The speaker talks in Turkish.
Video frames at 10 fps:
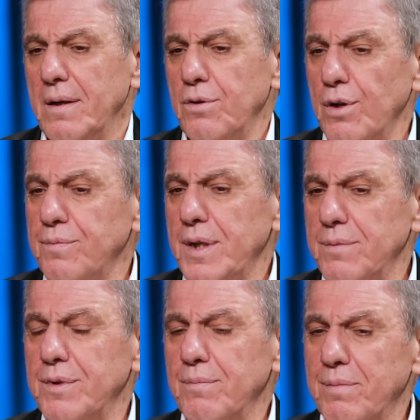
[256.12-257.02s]
Dönüp
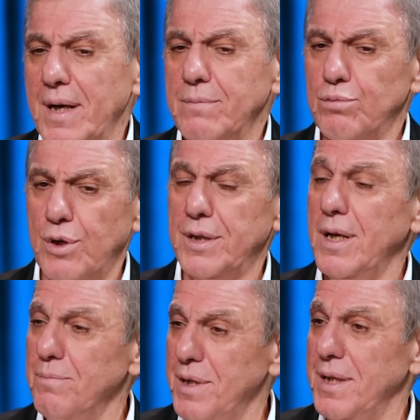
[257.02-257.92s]
dedim ki ben bu
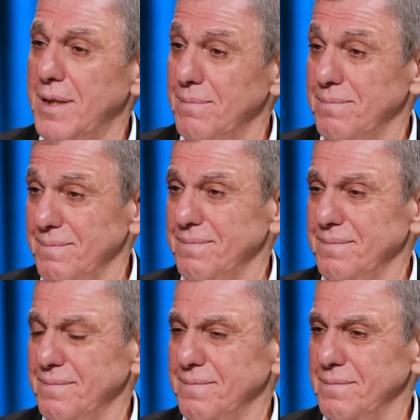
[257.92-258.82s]
kadar birikim
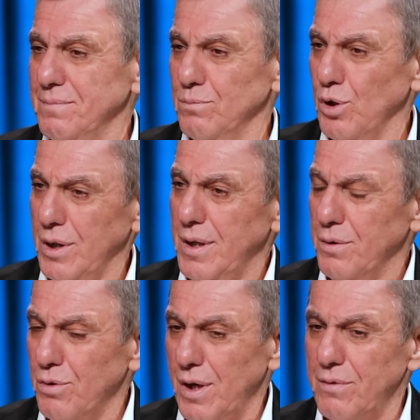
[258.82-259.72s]
bu kadar
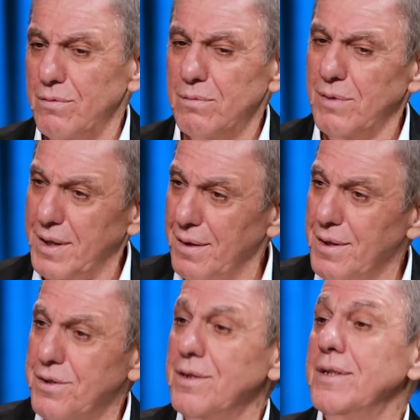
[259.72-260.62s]
görev.
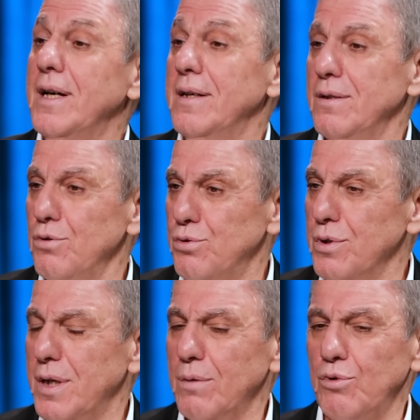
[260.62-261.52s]
Vatandaşın da
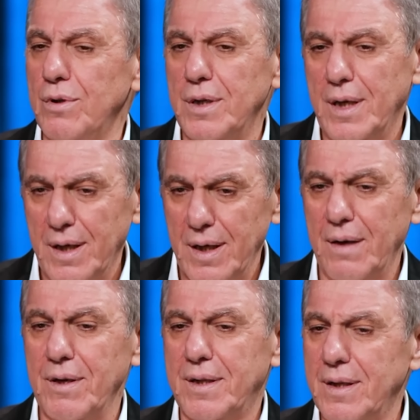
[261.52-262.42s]
hüsnü kabulü.
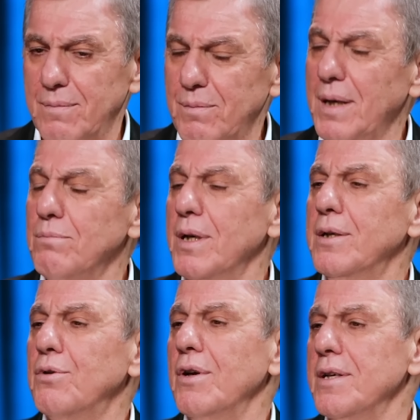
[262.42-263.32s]
Evet dedim ben
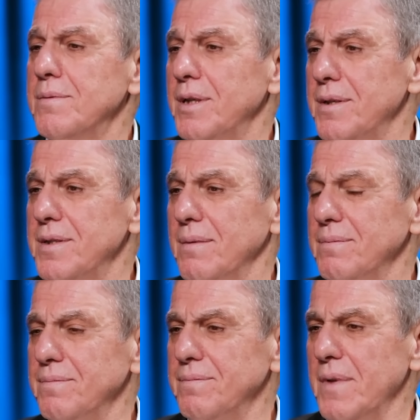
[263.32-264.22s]
Bakırköy'e hizmet edeceğim.
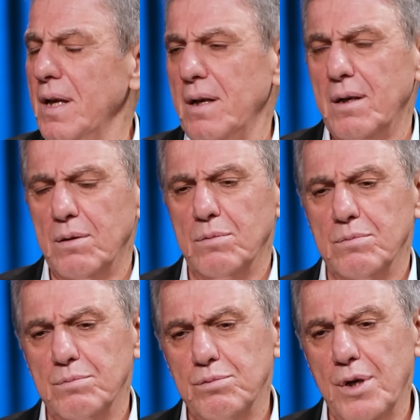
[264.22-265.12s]

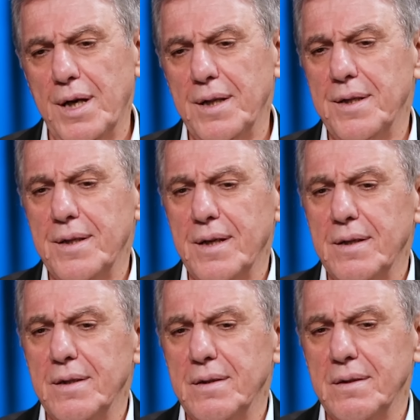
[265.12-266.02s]
Bu arada
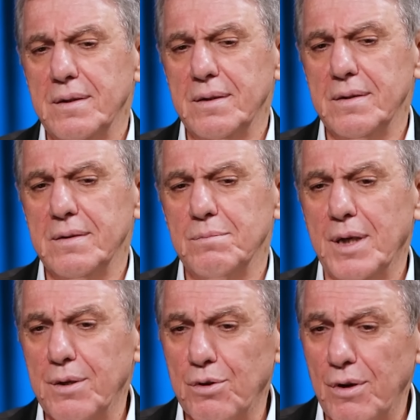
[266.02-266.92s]
da e,
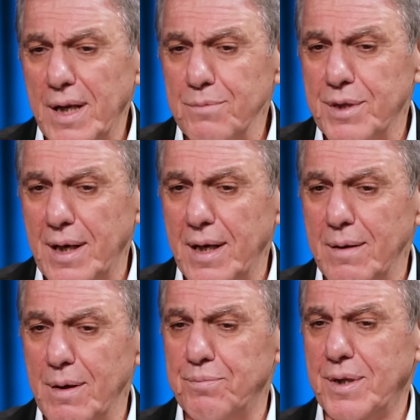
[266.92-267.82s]
Bakırköy'lü
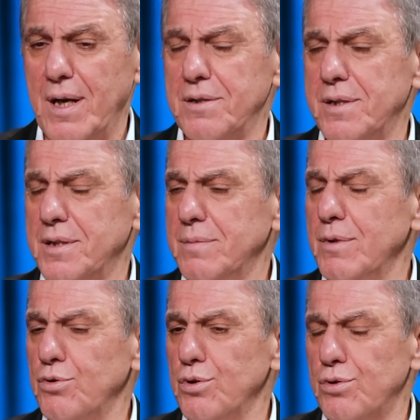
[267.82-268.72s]
hemşerilerim hep
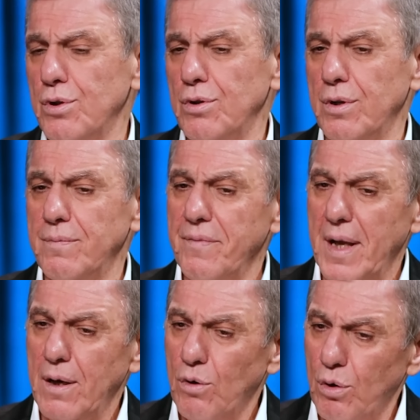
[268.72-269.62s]
karşılaştığımda şunu söylüyorum.
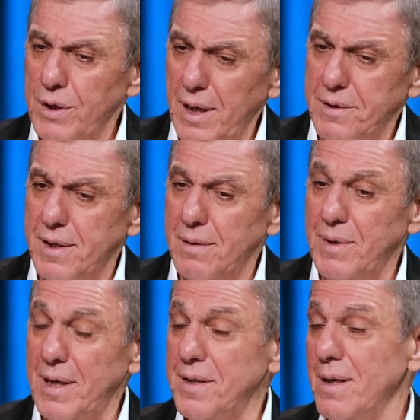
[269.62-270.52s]
16 yıl
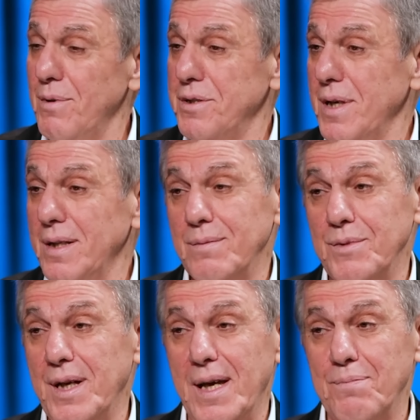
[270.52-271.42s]
belediye
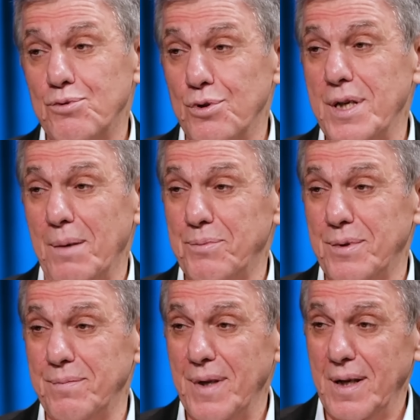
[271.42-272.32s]
başkanlığımda hep şunu
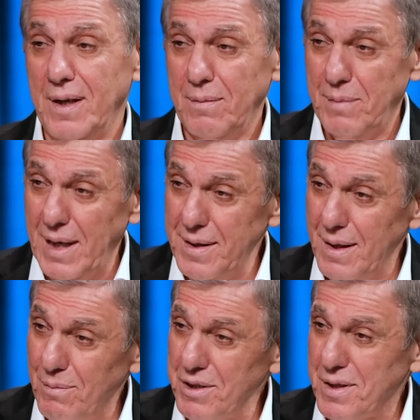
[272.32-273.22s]
yaptım.
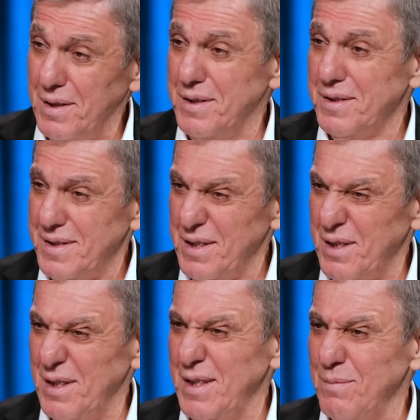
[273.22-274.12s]
Belediye başkanlığı
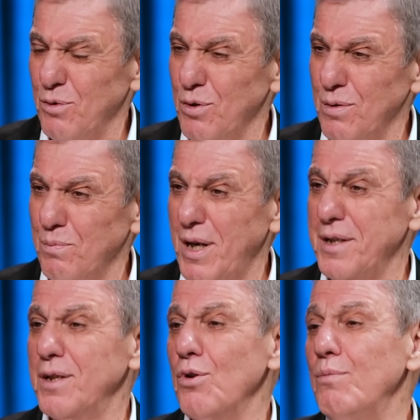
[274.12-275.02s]
seçildiğim gün
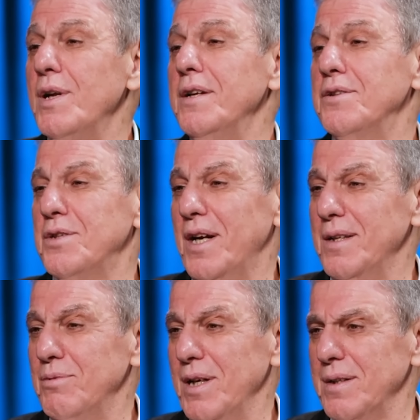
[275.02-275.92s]
parti gömleğini
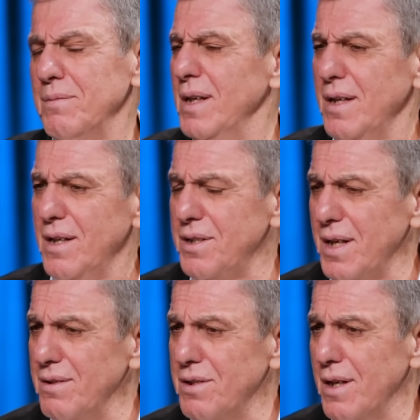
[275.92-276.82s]
dışarıda bıraktım. Hiç
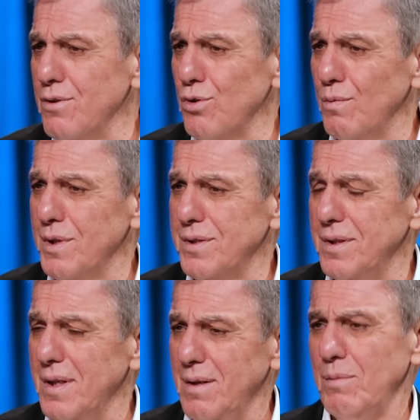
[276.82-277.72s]
endişeniz olmasın.
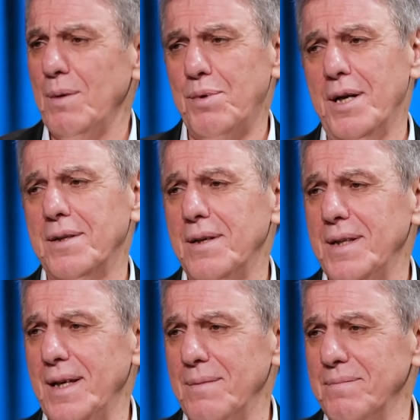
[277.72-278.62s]
Ben partili
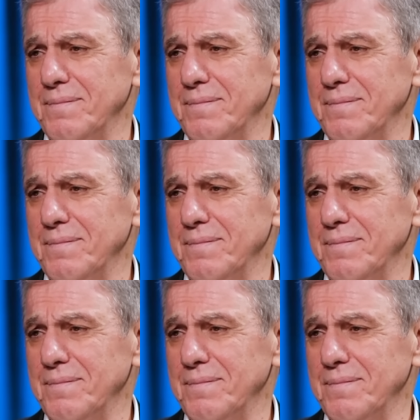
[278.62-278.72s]
değilim.